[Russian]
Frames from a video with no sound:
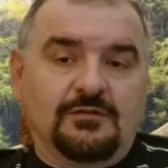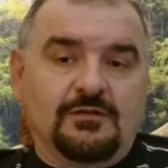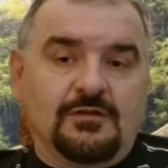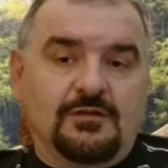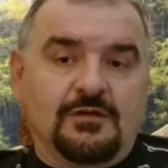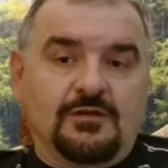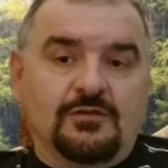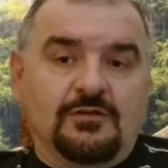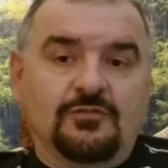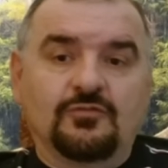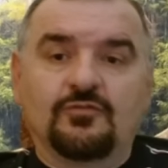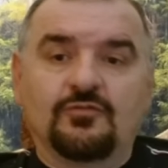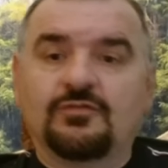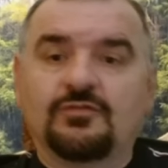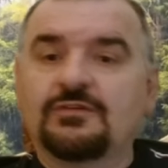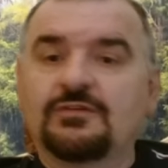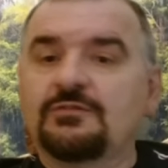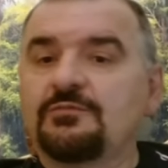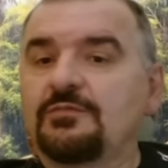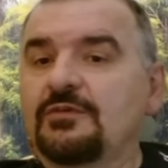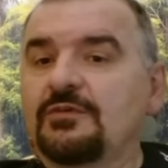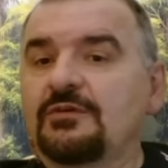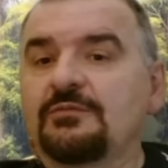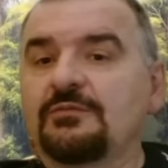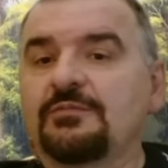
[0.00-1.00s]
Ну
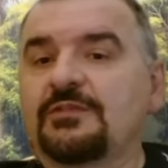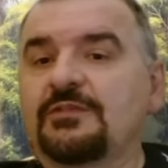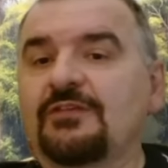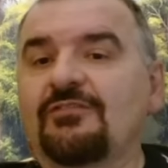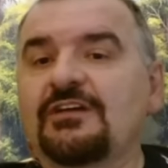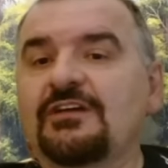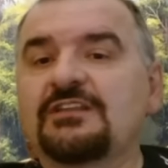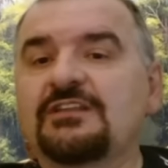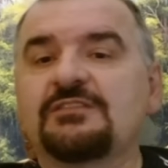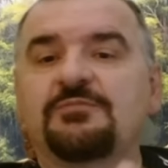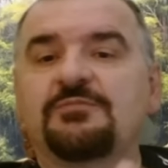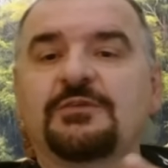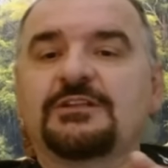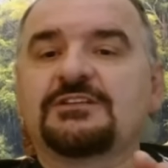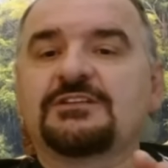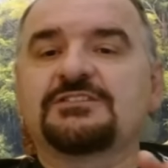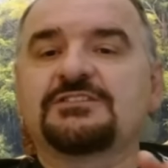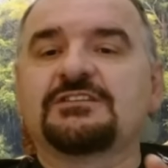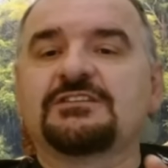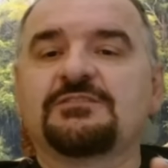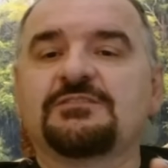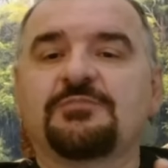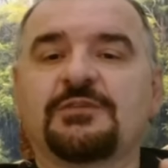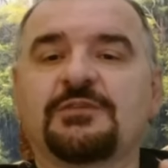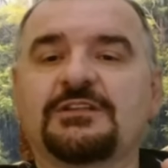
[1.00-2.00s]
вы, Хорошо, давайте, так,
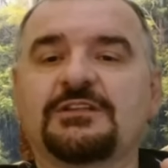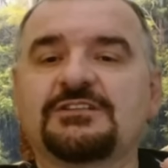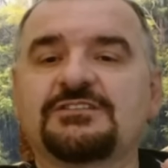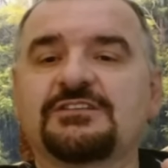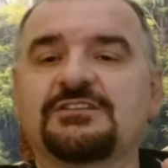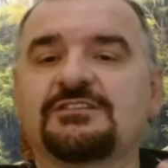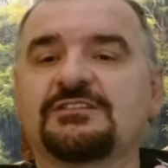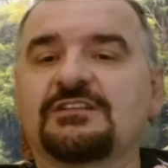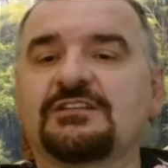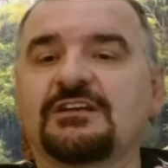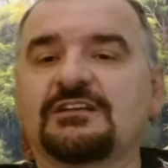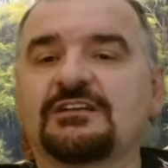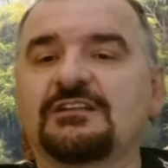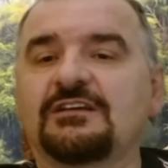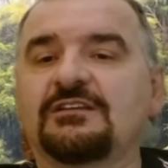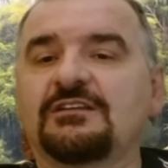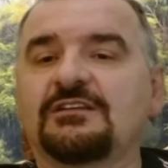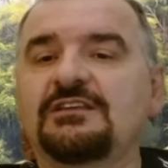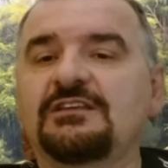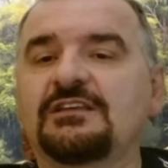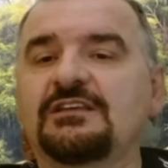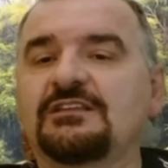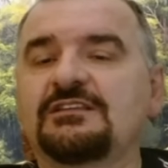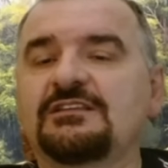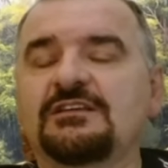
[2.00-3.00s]
подождите, так, подождите, тогда,
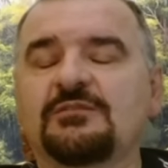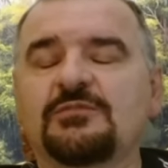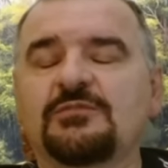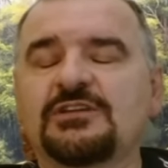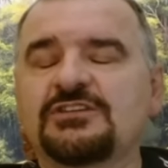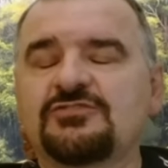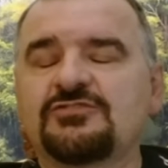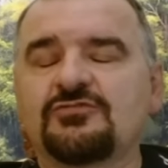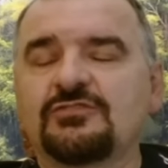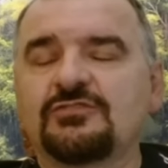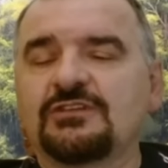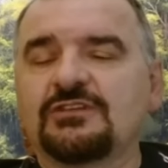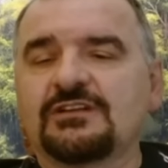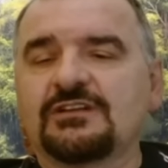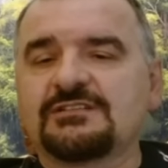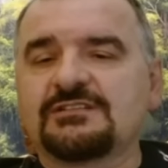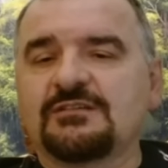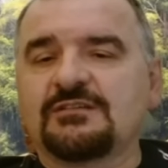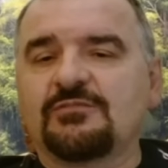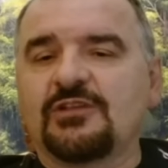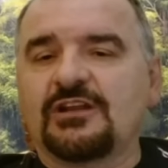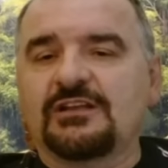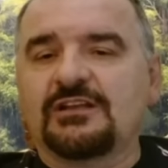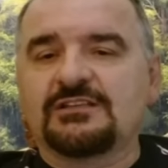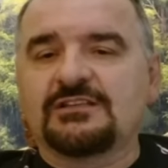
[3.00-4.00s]
нет, нет, мы еще не э,
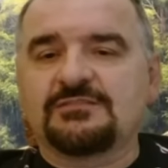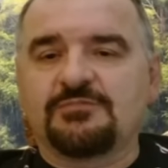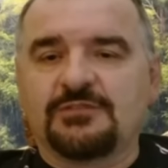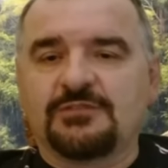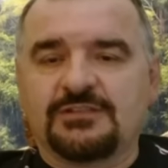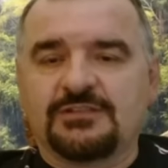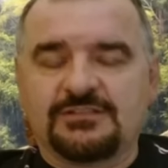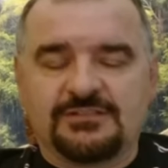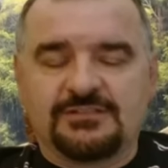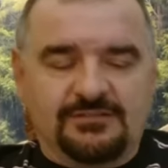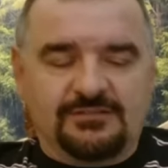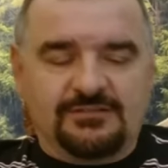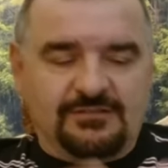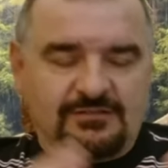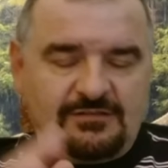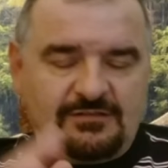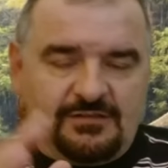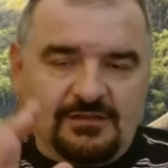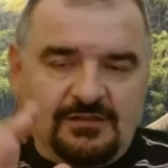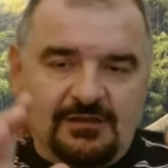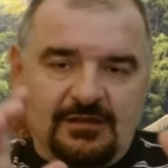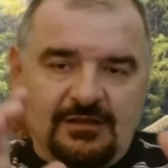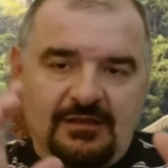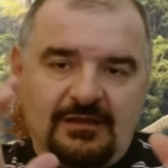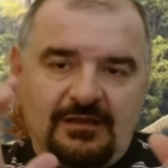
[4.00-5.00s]
разобрались, подождите.
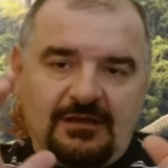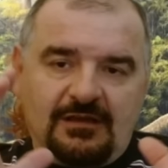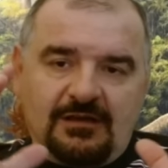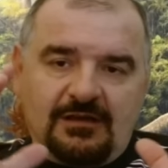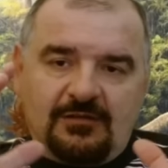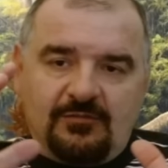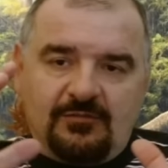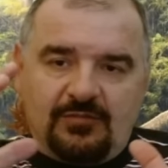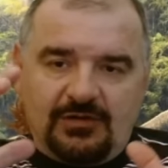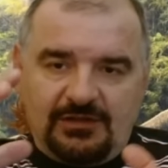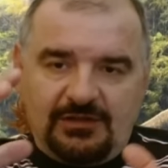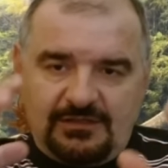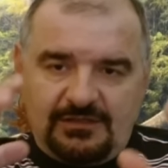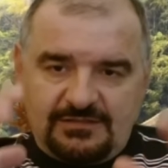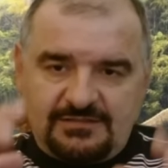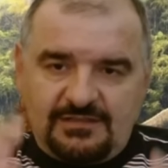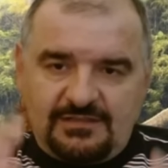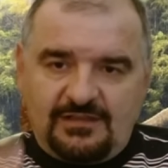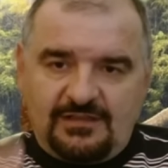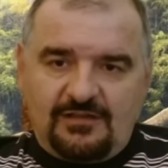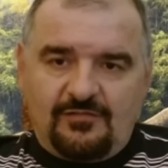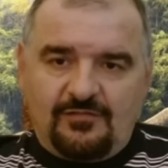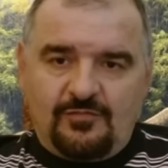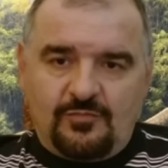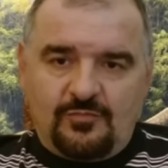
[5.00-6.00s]
Было
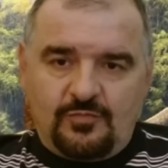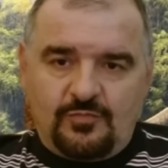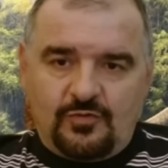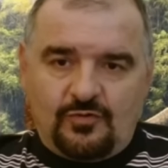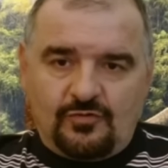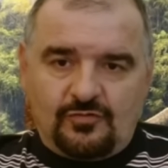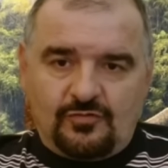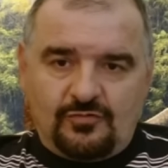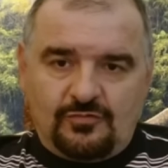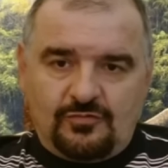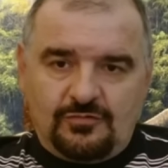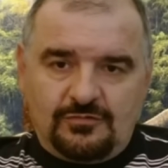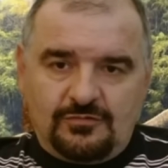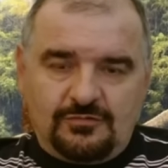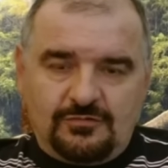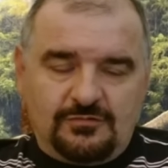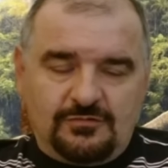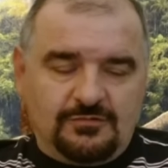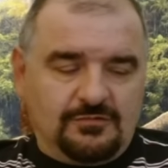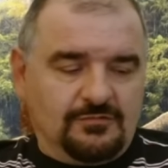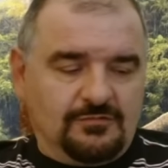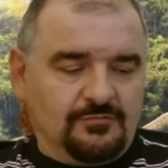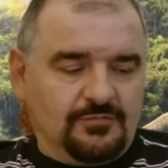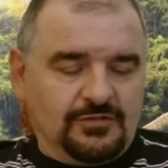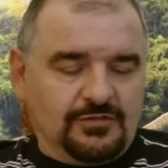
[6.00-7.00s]
слава Хорошо. Богу,
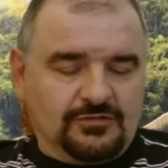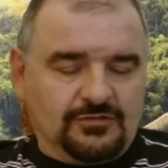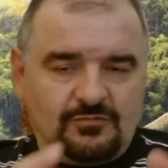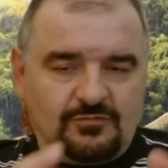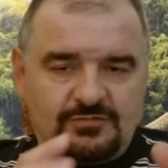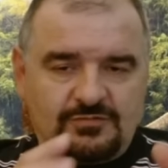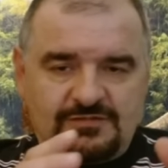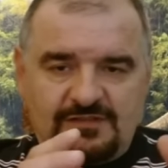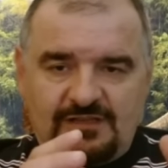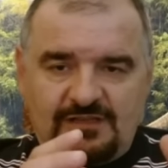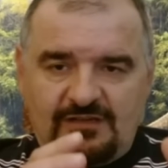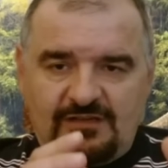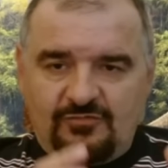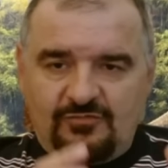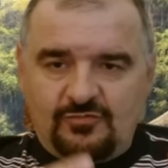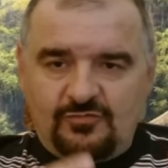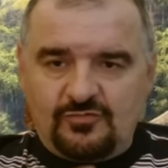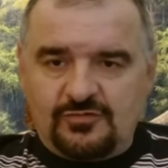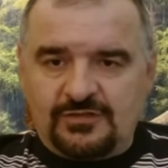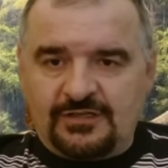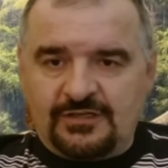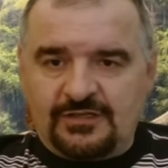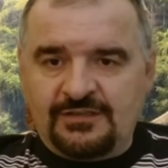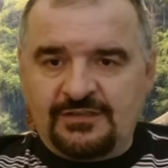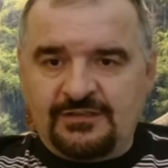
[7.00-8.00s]
потом слава угу.
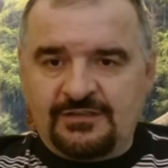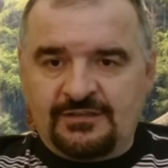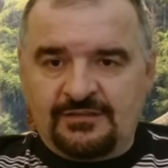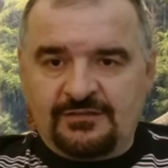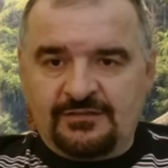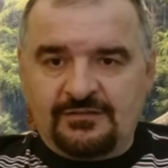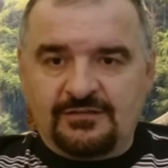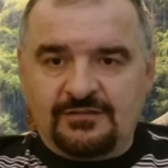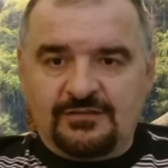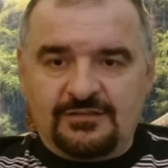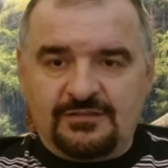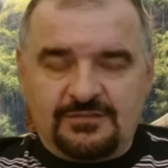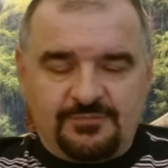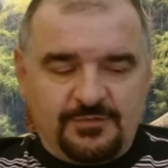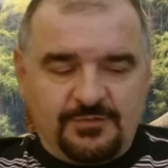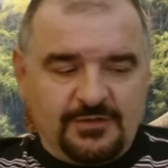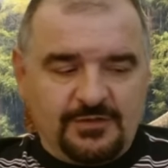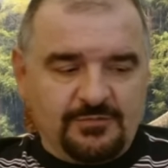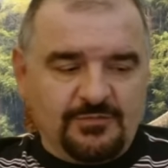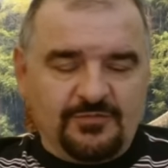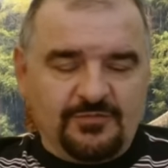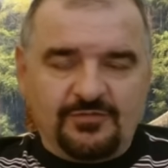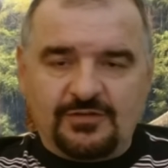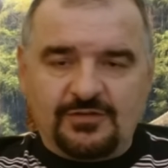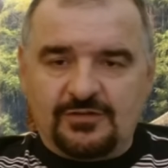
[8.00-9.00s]
Украине. Теперь
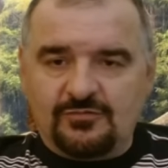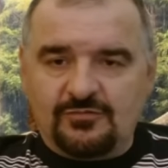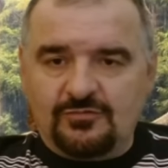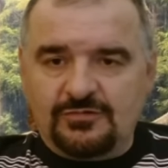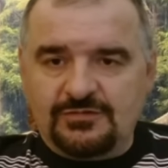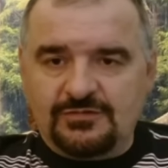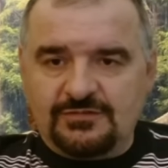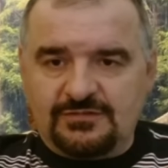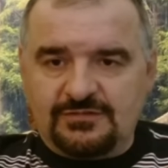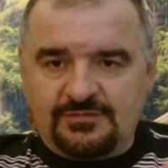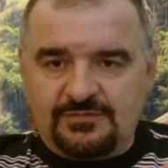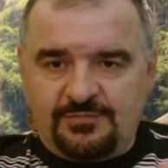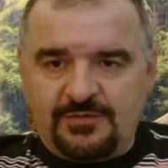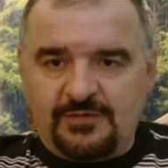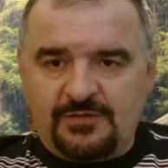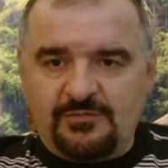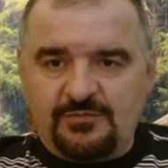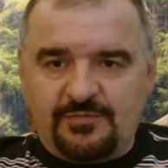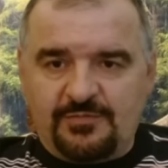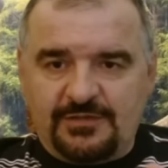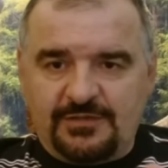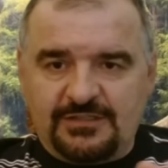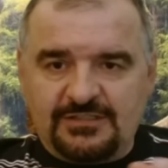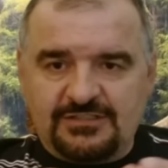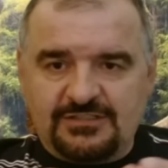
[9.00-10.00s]
мы вернулись, да. теперь мы
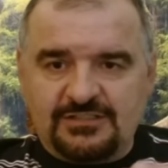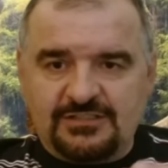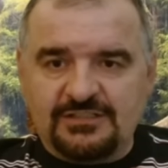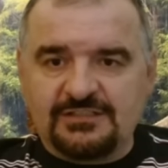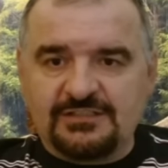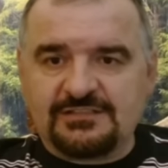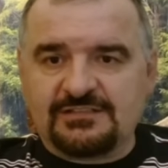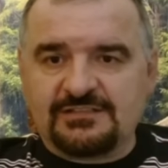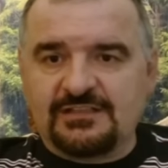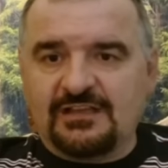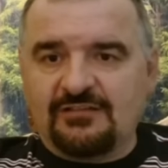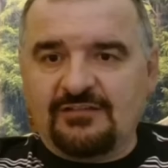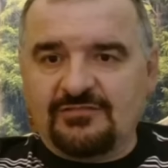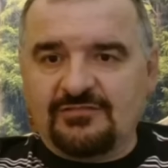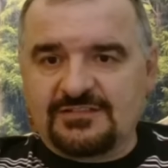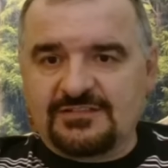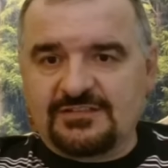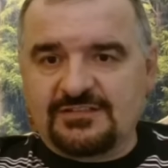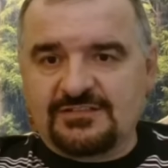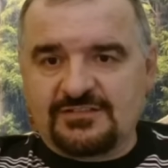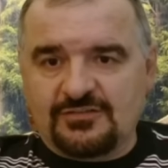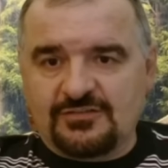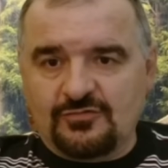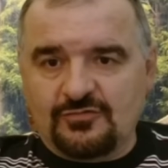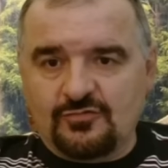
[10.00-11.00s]
подошли к слава
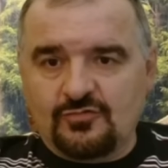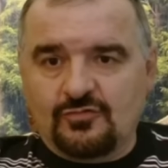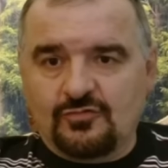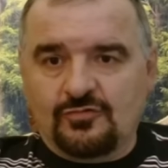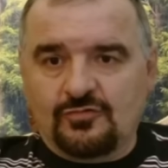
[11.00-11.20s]
ЗСУ.